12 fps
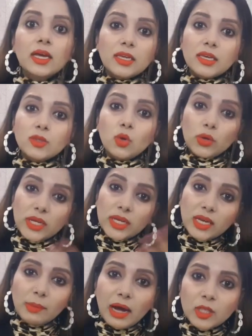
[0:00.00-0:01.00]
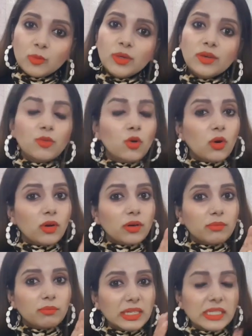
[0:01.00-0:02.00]
कि धोने के बाद भी वो
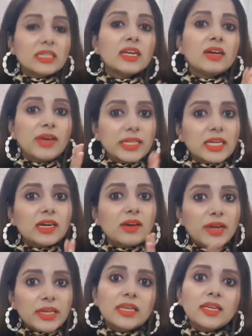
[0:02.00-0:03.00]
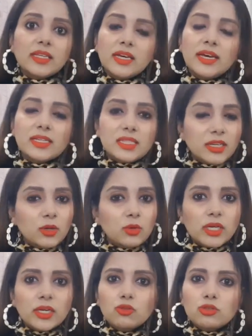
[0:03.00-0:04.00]
मटेरियल वैसा का वैसा ही रहता है ऐसा नहीं
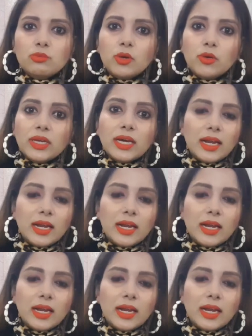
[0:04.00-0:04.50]
होता कि उसमें कोई